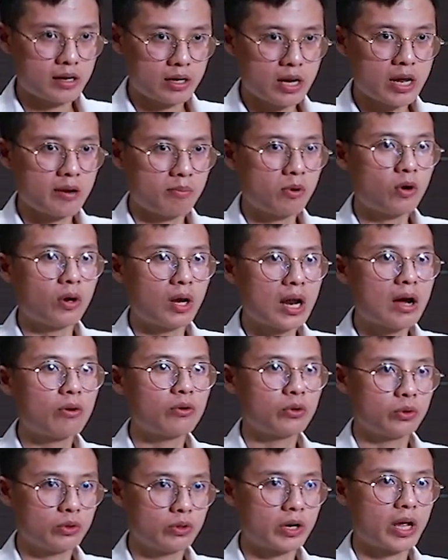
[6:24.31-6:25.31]
เหตุผลเรา
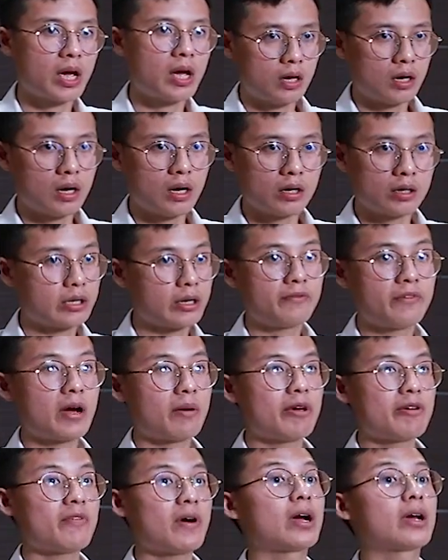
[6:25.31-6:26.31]
อยู่ตรงเนี้ยจะฟัง
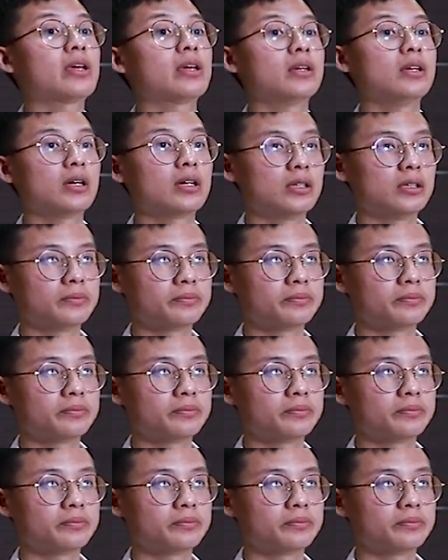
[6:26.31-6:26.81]
ไม่ฟังอีกเรื่องห